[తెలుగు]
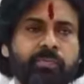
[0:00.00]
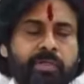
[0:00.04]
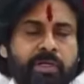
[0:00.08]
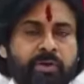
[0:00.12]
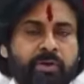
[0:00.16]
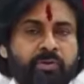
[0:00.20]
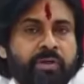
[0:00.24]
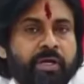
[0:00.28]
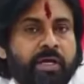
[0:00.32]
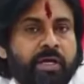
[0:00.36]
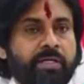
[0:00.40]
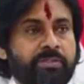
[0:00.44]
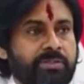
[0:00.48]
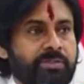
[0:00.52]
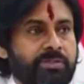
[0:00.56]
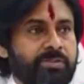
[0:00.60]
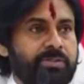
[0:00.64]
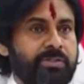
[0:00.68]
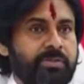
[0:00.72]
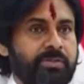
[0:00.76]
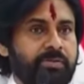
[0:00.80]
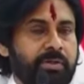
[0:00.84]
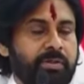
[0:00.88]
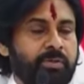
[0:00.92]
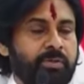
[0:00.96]
ఏమైనా
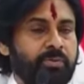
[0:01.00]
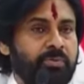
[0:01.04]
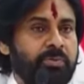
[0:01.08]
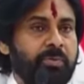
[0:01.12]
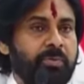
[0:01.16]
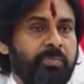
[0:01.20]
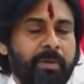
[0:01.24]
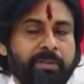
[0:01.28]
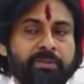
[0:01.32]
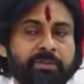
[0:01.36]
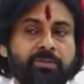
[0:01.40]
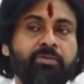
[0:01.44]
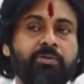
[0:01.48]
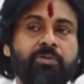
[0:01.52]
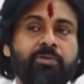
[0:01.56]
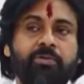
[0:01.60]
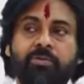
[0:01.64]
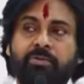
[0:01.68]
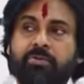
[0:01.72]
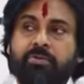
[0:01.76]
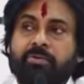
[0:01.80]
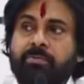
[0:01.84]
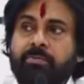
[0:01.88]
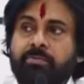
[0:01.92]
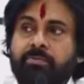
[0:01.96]
ఆశించావా నువ్వు పదవులు
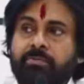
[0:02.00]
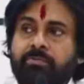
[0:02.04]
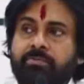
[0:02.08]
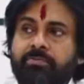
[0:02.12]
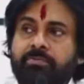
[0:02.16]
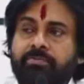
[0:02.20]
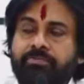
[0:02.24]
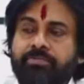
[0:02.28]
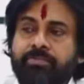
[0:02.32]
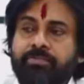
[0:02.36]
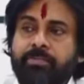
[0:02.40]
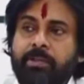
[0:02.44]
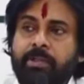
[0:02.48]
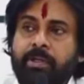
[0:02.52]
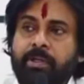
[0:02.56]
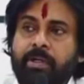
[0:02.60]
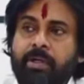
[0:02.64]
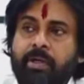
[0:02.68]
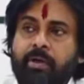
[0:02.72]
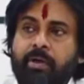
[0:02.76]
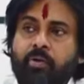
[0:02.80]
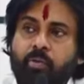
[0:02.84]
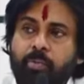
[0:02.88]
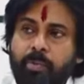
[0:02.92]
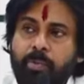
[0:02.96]

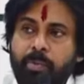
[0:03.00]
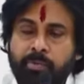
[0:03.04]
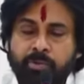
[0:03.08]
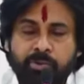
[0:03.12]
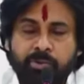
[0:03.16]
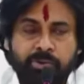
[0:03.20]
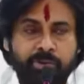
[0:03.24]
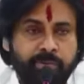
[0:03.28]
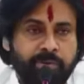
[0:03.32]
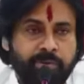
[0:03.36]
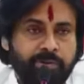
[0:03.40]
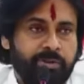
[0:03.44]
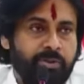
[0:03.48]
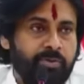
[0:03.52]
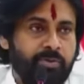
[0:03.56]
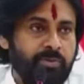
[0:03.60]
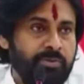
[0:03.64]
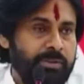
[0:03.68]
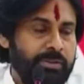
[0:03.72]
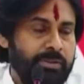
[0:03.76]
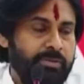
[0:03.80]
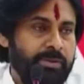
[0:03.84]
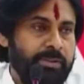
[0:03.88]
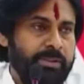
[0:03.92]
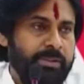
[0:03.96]
ఉప ముఖ్యమంత్రి
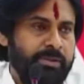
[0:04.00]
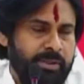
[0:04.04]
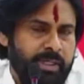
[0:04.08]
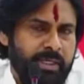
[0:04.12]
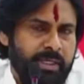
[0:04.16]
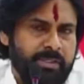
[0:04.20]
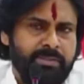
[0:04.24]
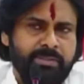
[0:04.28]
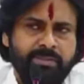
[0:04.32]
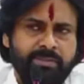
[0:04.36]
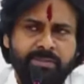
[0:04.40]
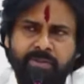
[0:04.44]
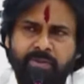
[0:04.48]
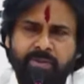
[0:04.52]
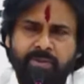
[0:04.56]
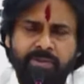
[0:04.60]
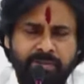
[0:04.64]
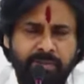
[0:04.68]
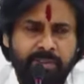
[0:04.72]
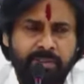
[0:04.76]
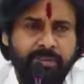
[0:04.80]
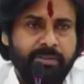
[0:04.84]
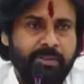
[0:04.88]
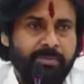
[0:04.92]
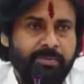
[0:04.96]
అవుతావని నేను ఆశించావా
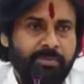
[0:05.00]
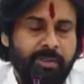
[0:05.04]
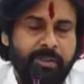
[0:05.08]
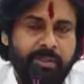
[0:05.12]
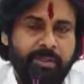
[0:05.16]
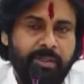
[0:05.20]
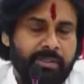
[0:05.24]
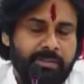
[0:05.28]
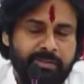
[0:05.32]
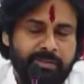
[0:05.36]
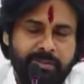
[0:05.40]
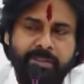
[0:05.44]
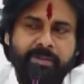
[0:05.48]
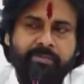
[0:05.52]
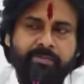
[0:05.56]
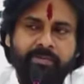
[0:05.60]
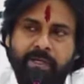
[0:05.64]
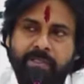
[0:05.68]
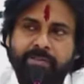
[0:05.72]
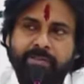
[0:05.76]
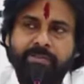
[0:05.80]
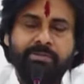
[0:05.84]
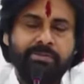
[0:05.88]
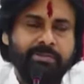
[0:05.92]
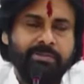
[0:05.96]
నిజంగా చెప్పాలని నిజంగా ఏమి
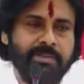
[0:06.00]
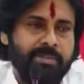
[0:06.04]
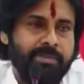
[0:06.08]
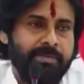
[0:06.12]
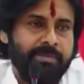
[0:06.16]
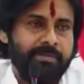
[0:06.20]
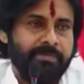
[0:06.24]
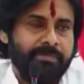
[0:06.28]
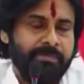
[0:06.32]
ఆశించలే